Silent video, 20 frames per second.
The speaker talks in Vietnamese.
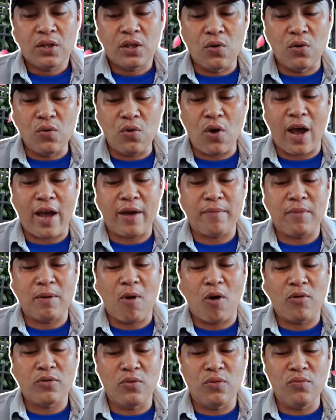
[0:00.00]
thủ đoạn mà
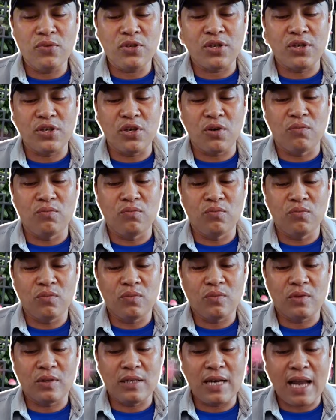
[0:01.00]
bọn chúng sử dụng
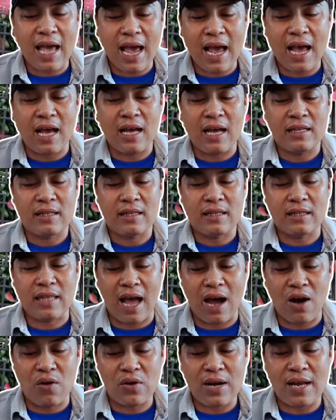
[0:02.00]
là
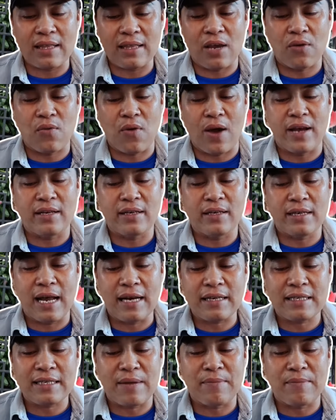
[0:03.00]
tạo ra tài khoản
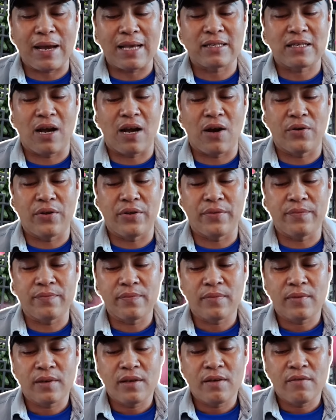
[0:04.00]
các trang mạng xã hội
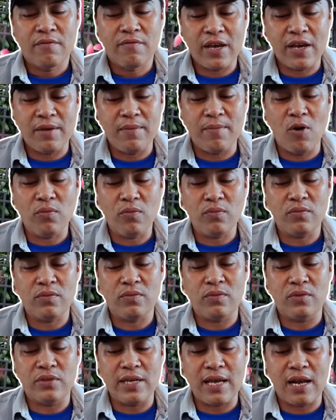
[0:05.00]
Facebook
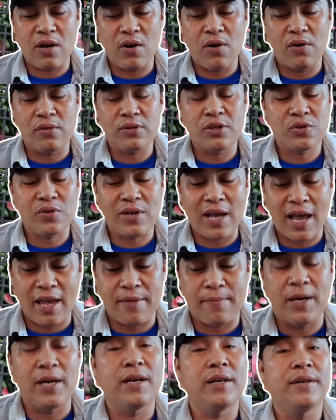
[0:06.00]
Zalo
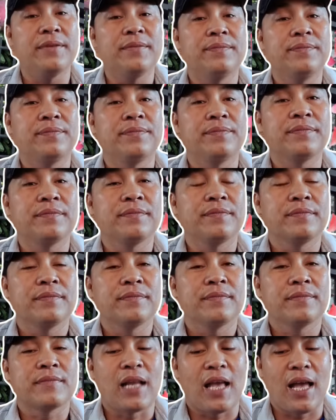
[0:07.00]
Skype
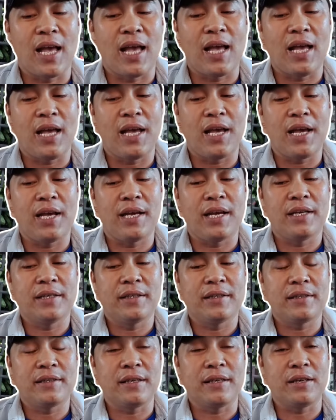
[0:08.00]
à
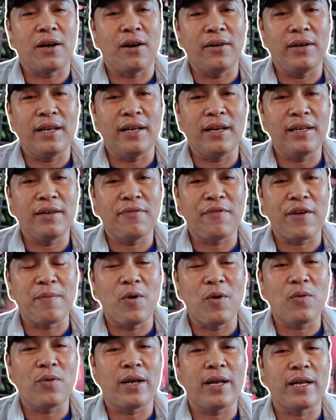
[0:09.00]
thì nói đến cái
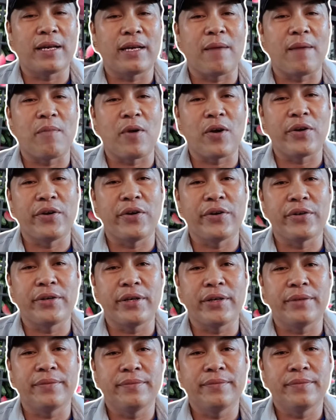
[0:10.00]
Facebook á, là mọi người
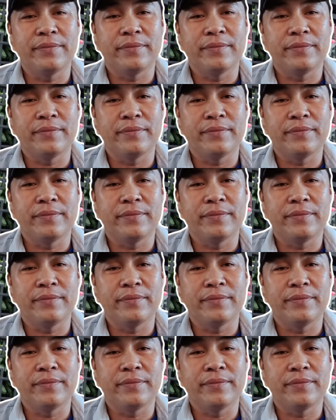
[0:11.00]
á,